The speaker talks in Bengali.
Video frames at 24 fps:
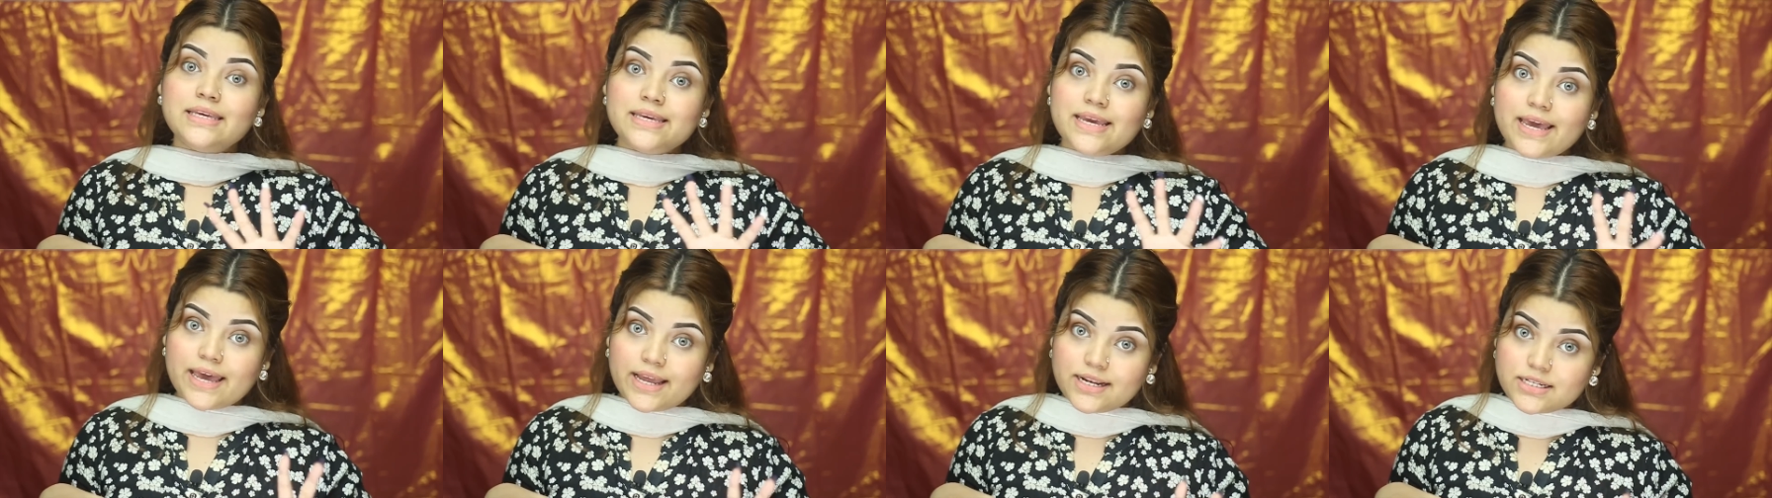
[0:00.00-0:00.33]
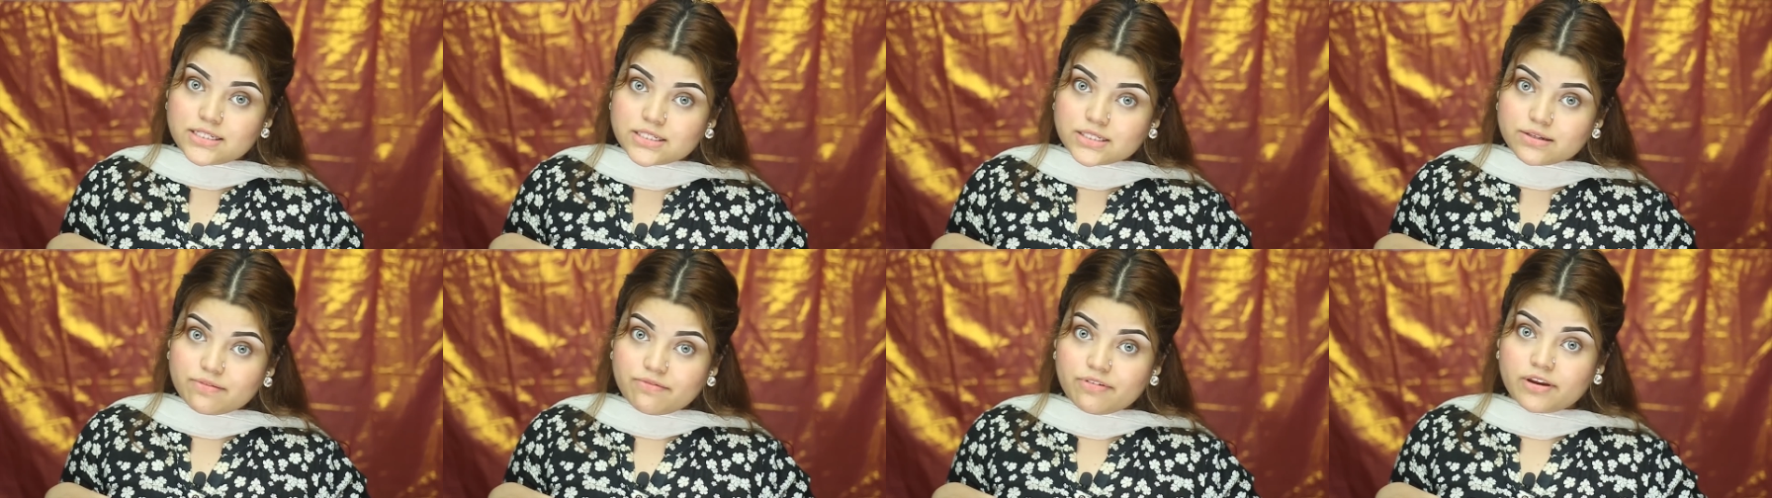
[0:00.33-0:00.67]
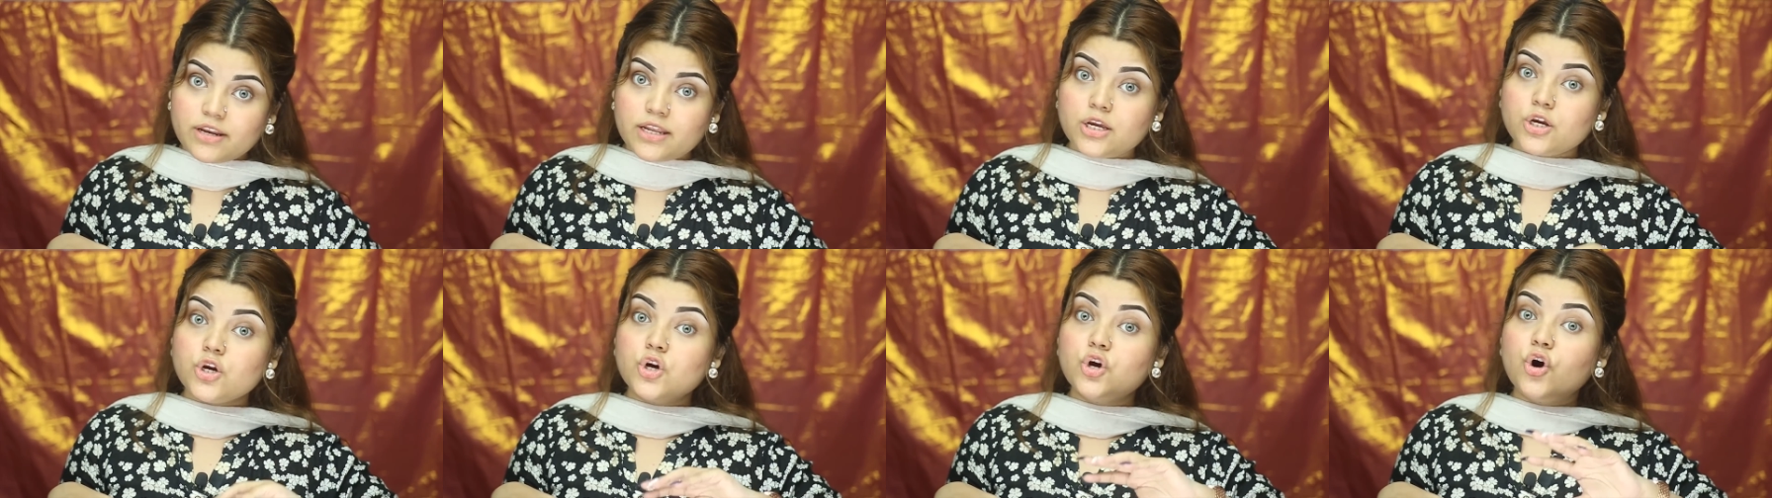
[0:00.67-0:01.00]
ইয়েট
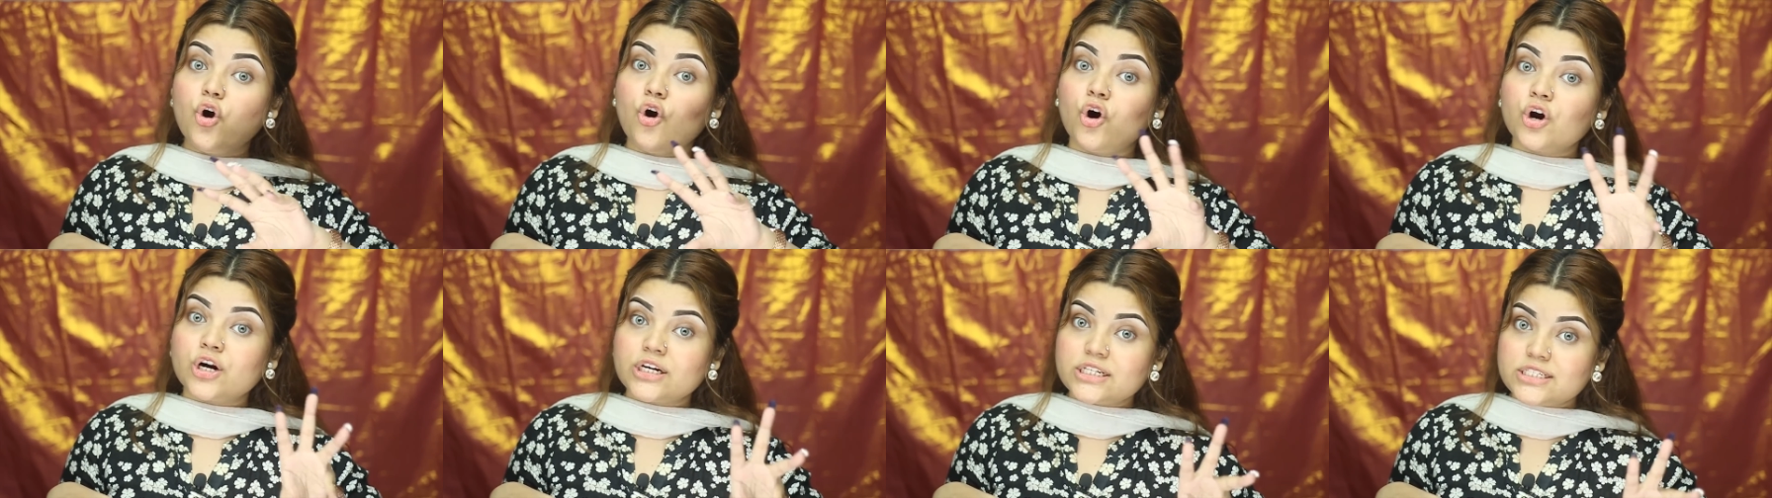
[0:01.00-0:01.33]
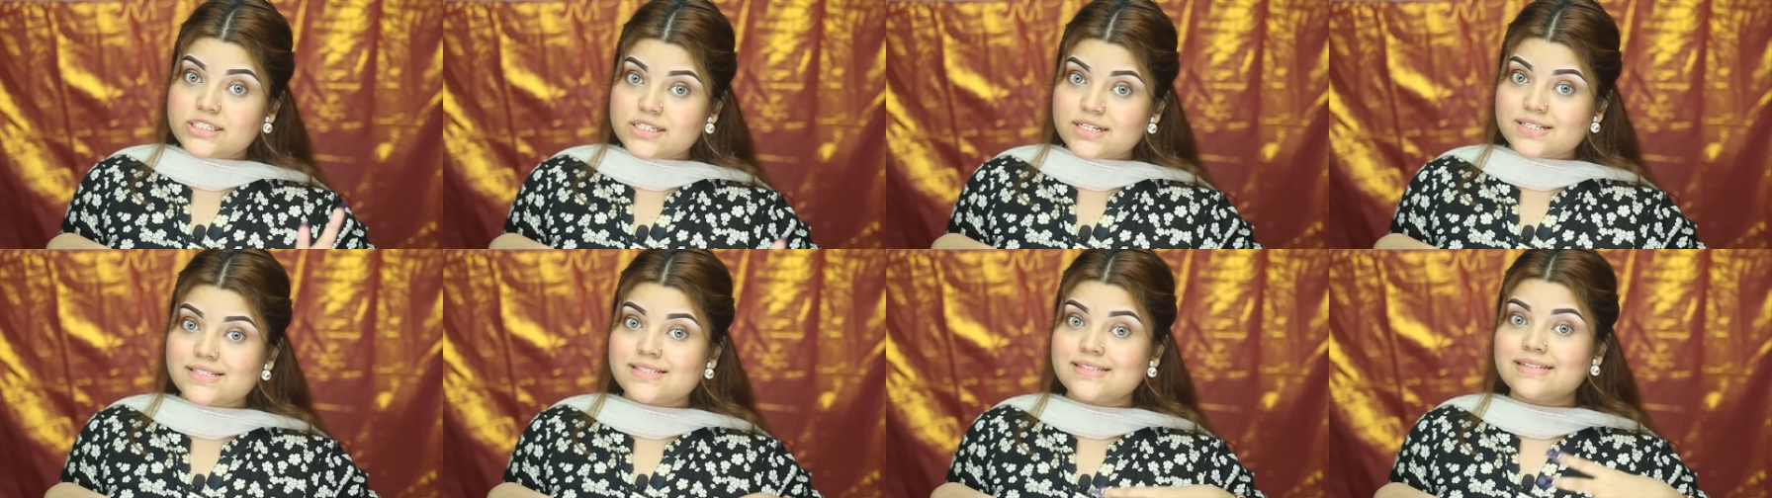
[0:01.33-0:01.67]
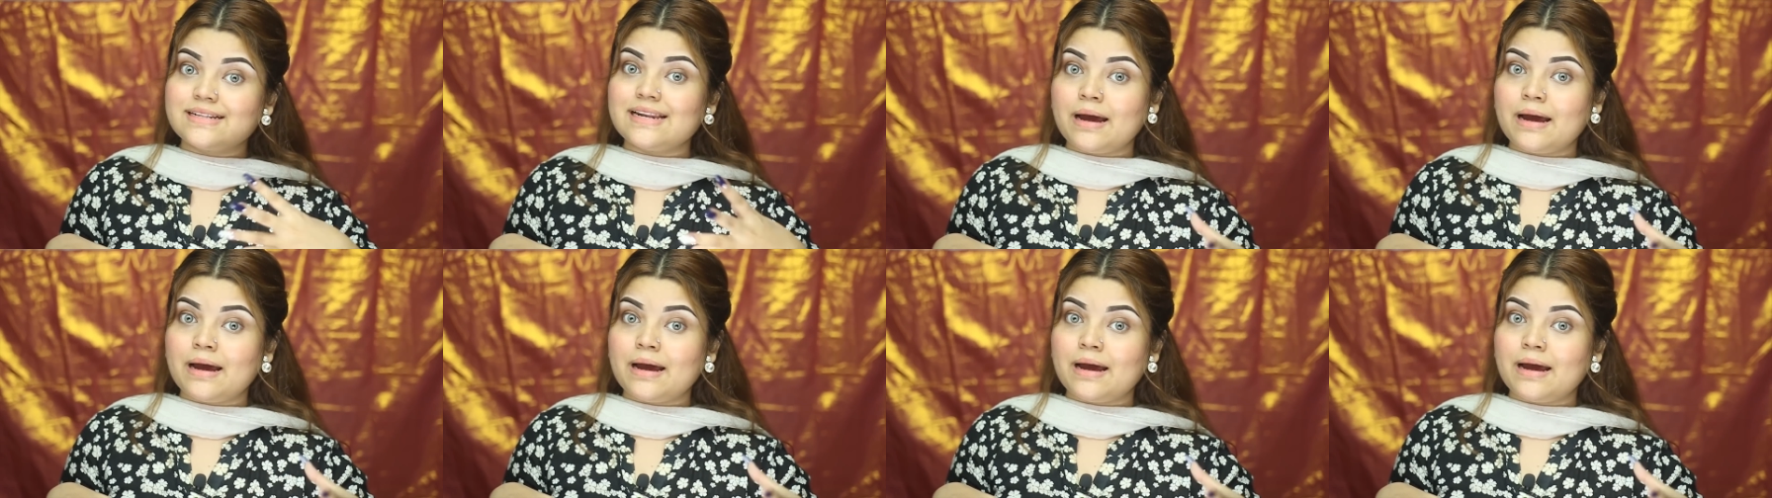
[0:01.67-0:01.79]
ভেরি গর্জিয়াস